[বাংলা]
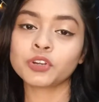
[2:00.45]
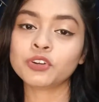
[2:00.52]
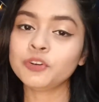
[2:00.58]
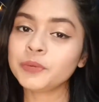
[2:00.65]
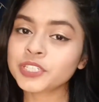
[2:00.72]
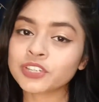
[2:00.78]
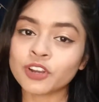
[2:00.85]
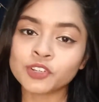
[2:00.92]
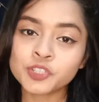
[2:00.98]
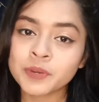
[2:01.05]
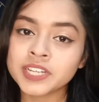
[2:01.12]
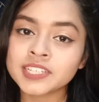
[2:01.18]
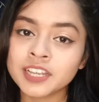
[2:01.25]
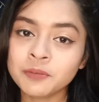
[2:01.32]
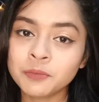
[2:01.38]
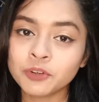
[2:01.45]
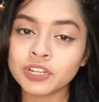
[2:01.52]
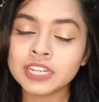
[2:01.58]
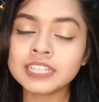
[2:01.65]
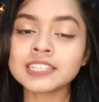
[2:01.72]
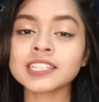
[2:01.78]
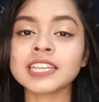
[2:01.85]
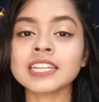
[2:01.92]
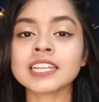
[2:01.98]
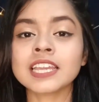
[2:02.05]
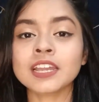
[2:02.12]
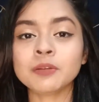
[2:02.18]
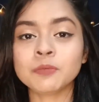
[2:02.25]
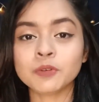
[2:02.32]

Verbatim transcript: খুবই সহজ ভাষায় বললে স্কিন কেয়ার